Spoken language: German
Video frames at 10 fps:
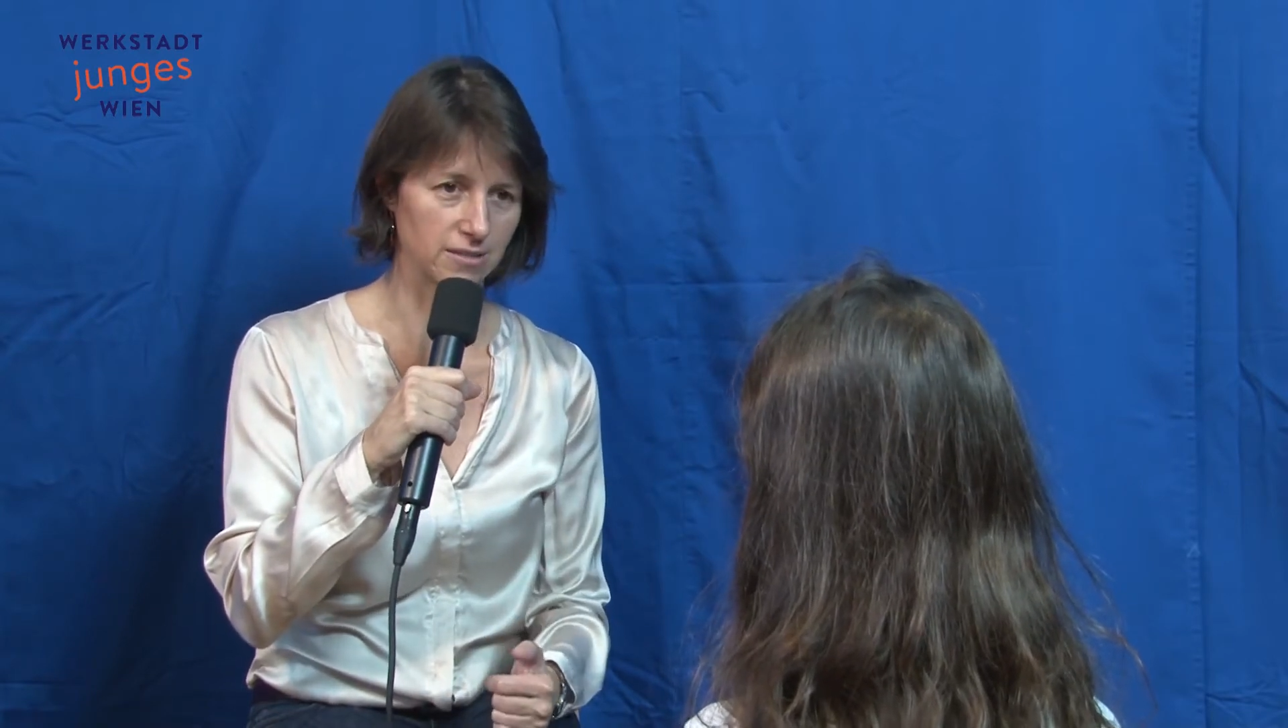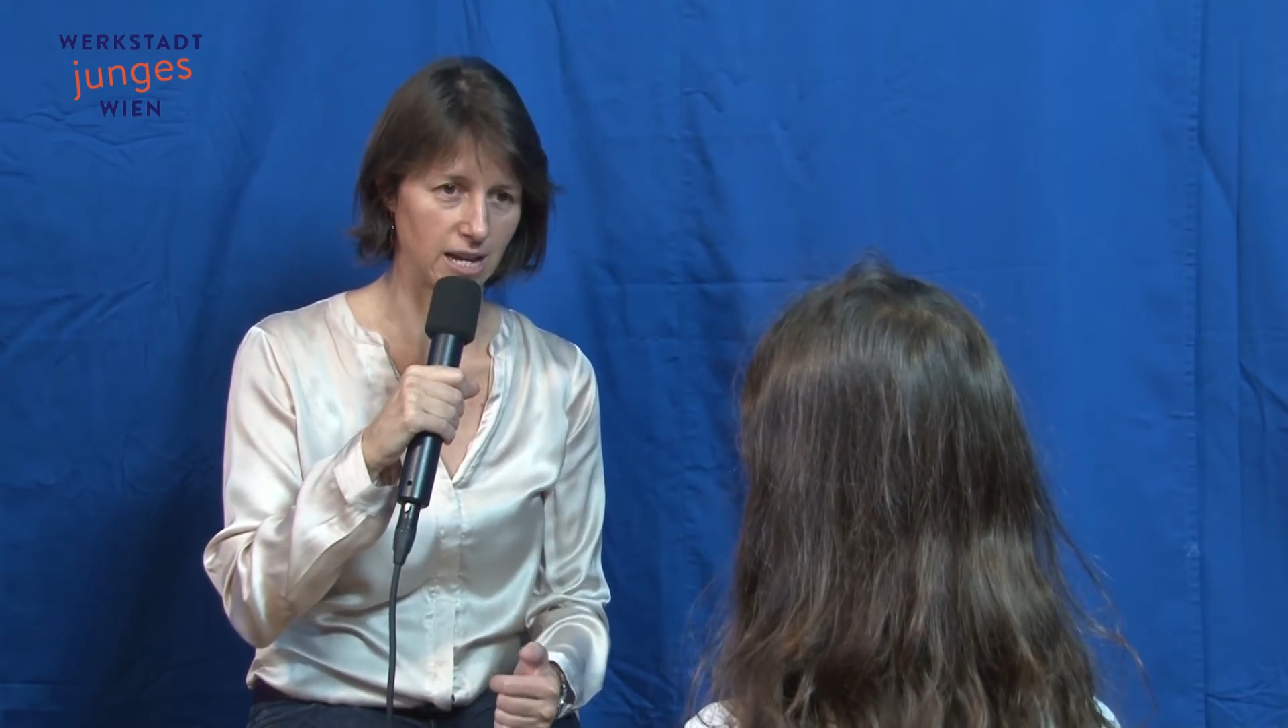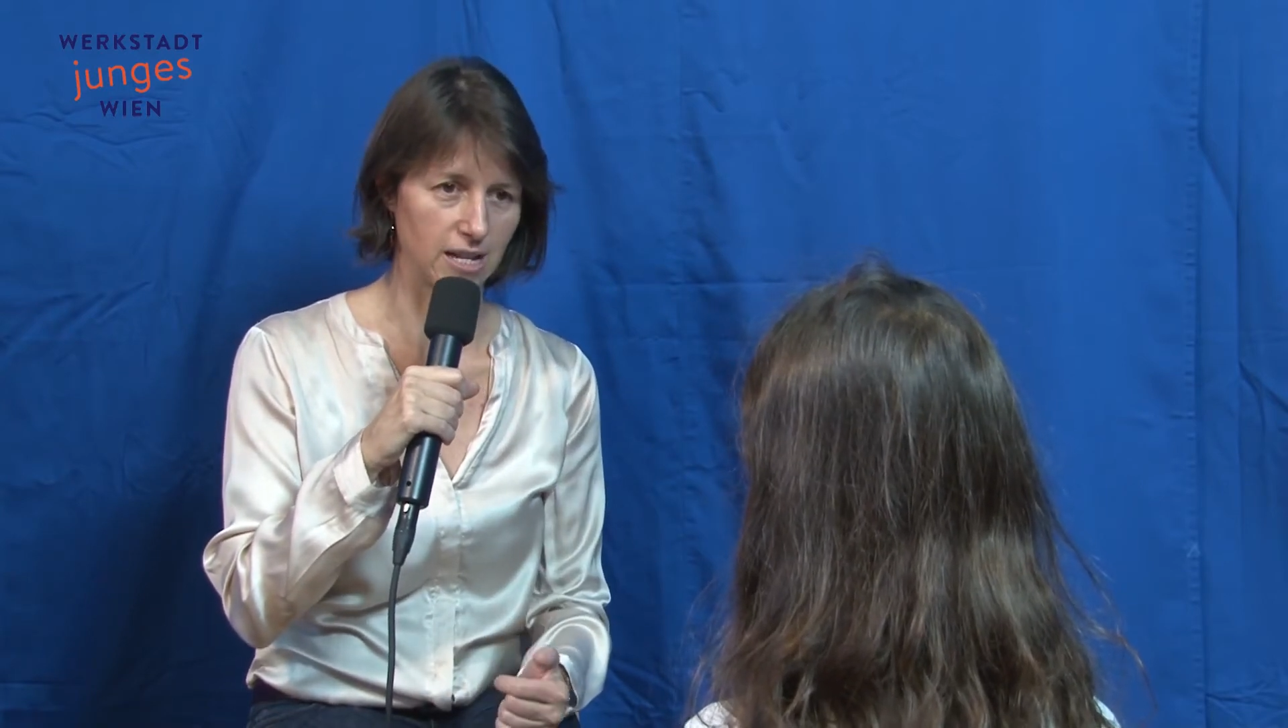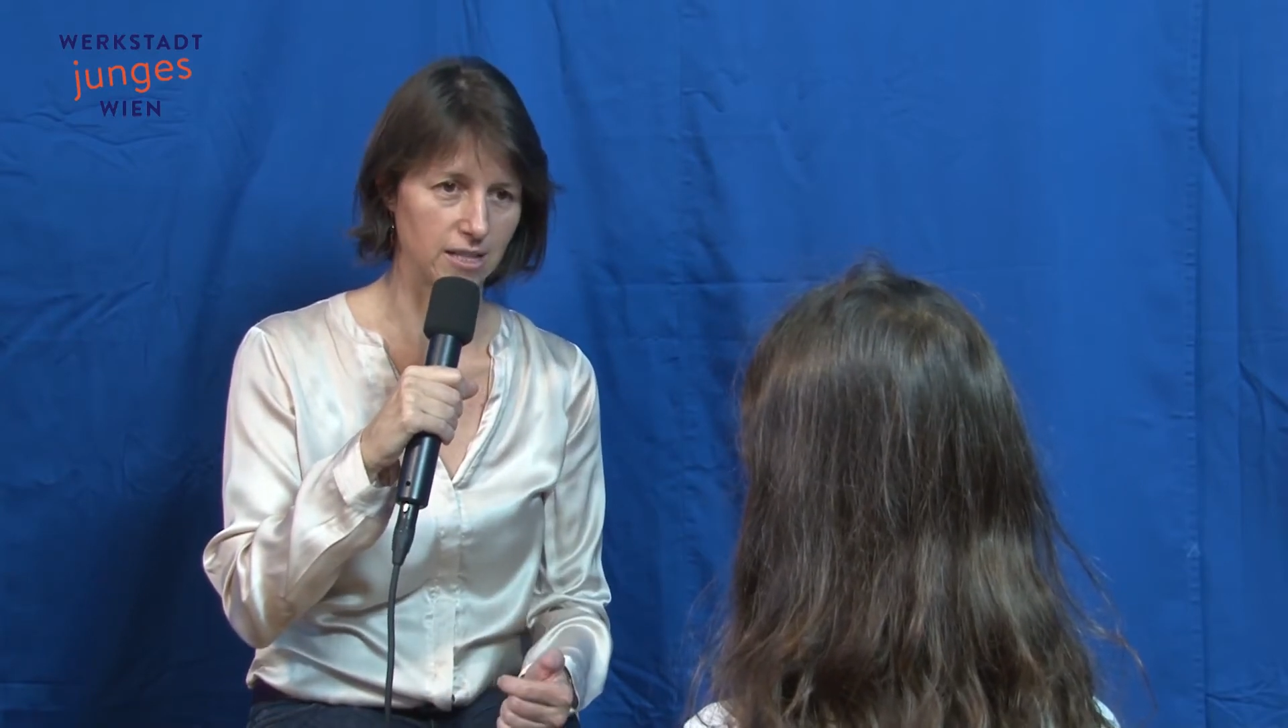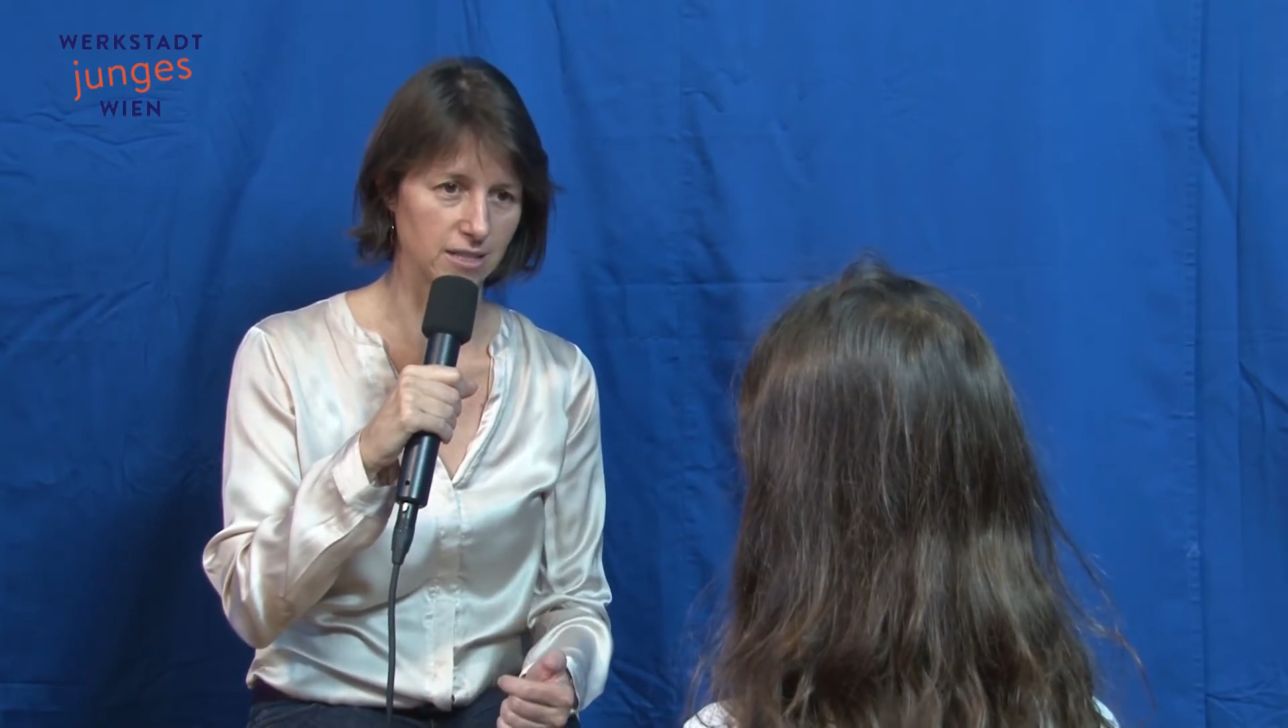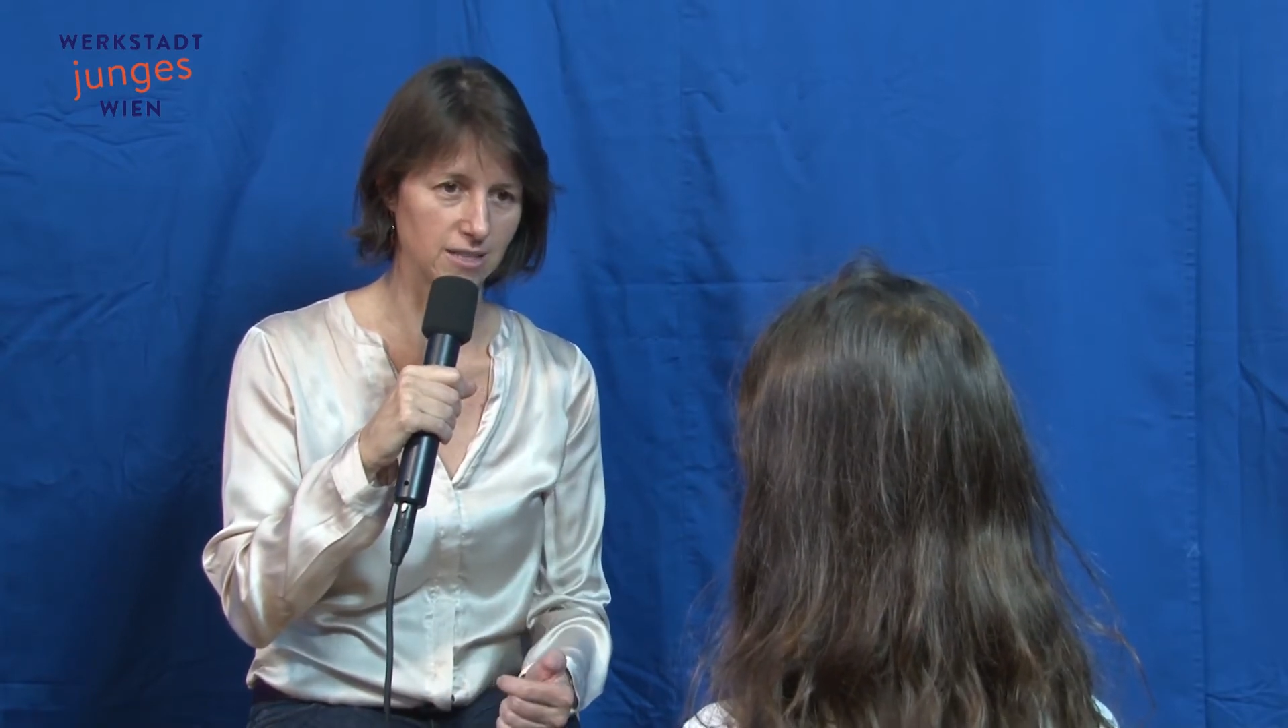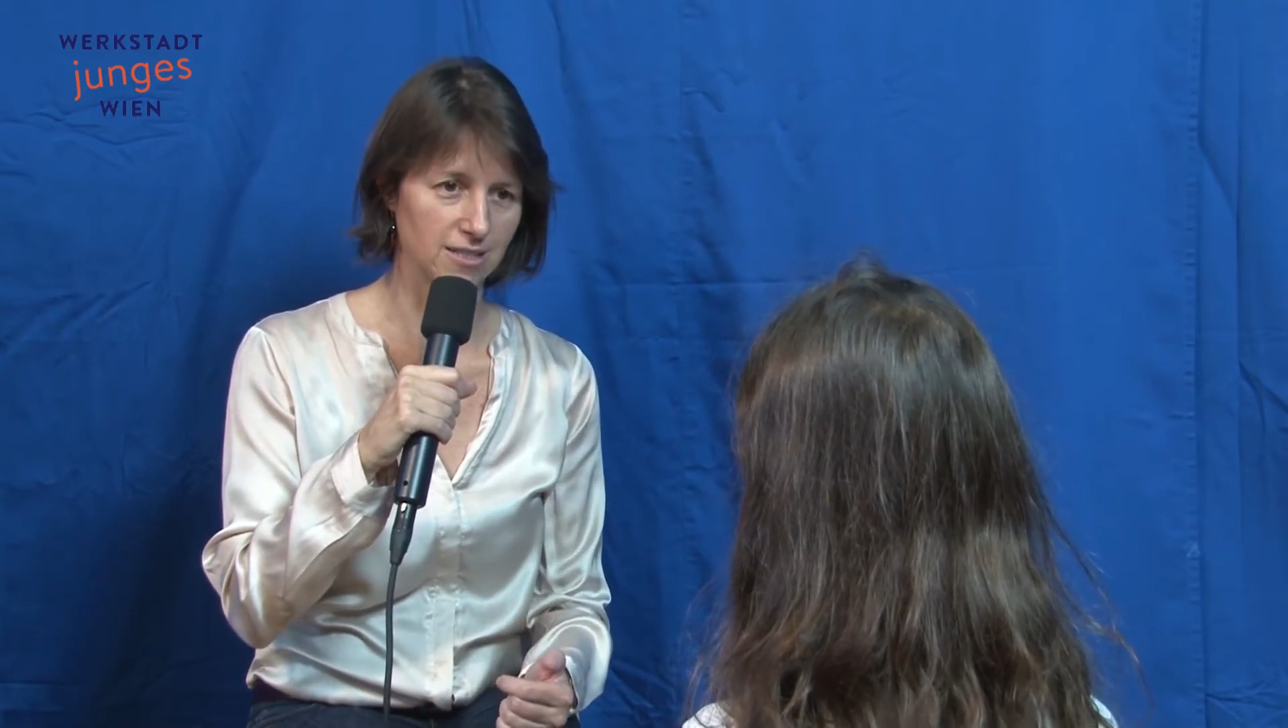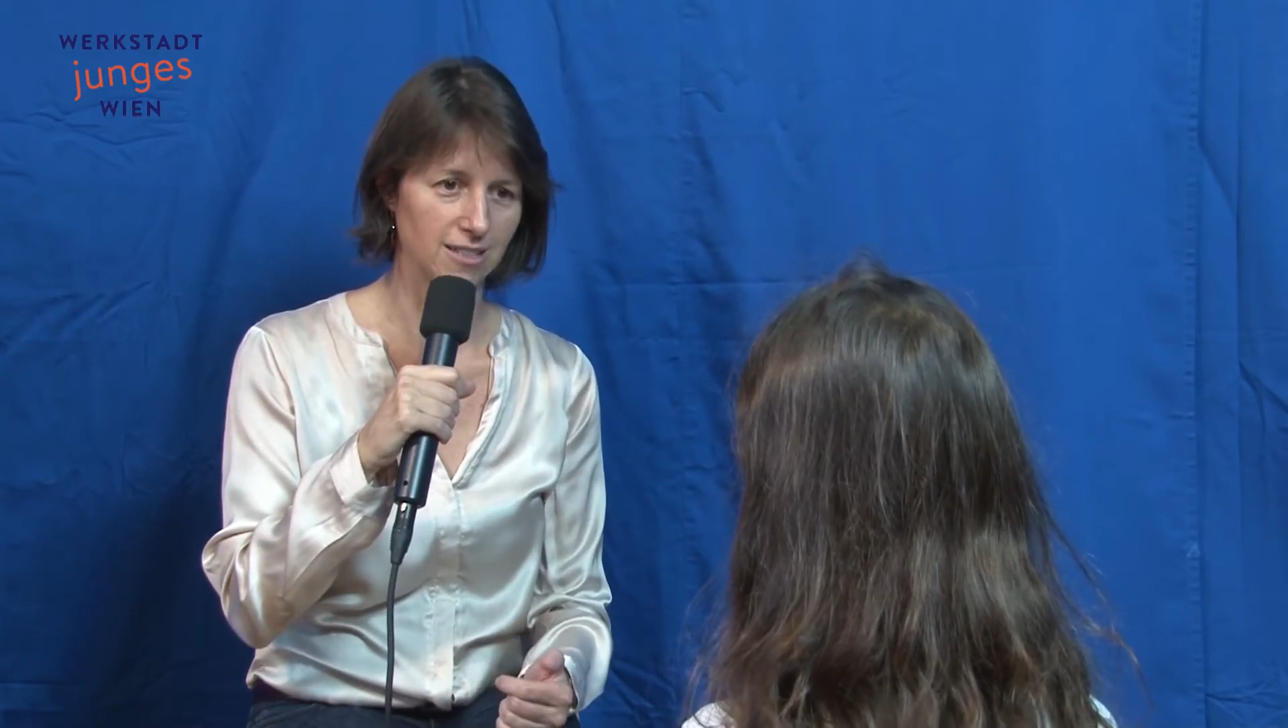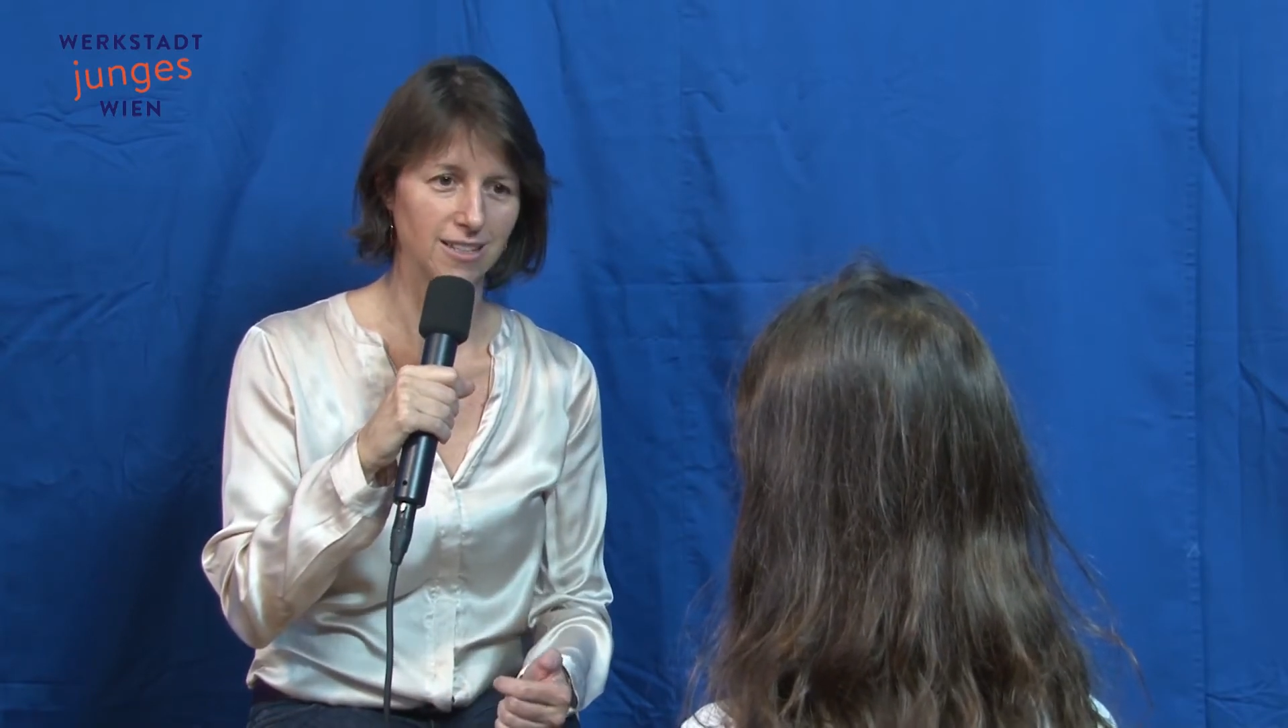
da ist.